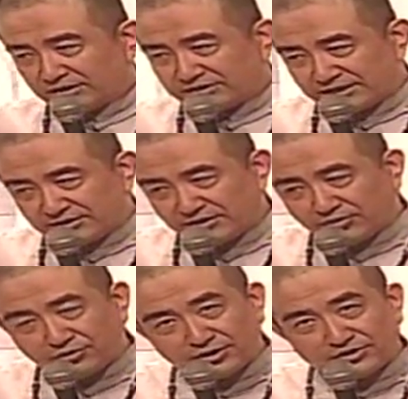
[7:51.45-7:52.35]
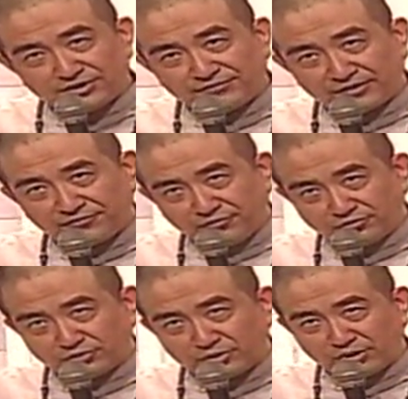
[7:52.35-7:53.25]
在这里《火元心法》的
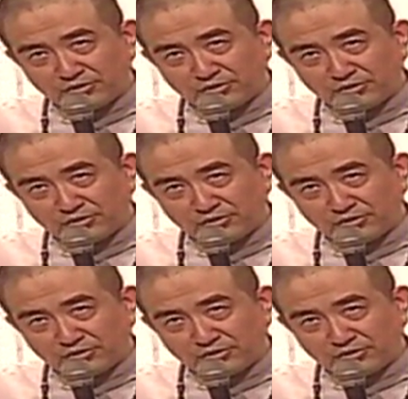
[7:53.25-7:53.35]
风水观，